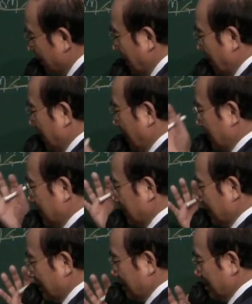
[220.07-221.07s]
거기에 막,
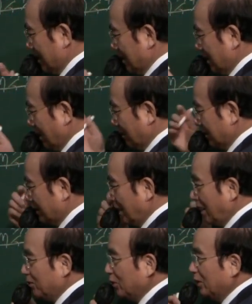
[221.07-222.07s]
뭐 사람들
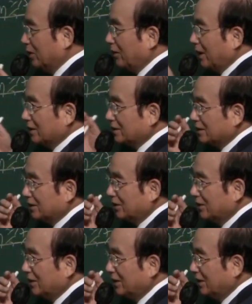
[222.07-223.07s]
다 몰려와 있어요.
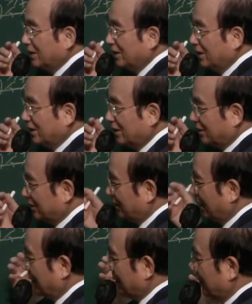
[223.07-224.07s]
그이
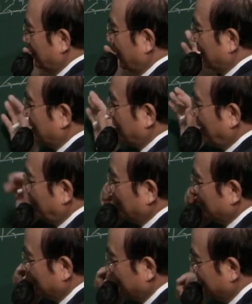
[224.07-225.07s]
그러니까 속에
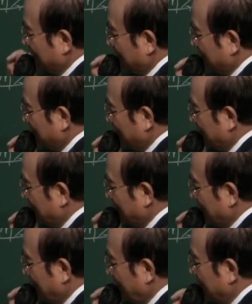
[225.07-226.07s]
들어가면
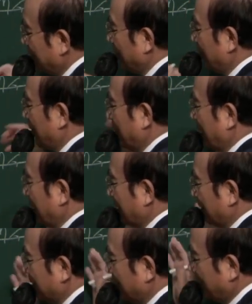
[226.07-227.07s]
우리도 막
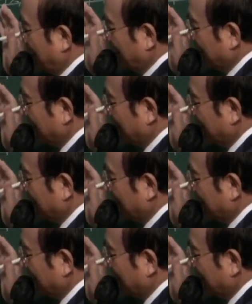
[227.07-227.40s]
뭔가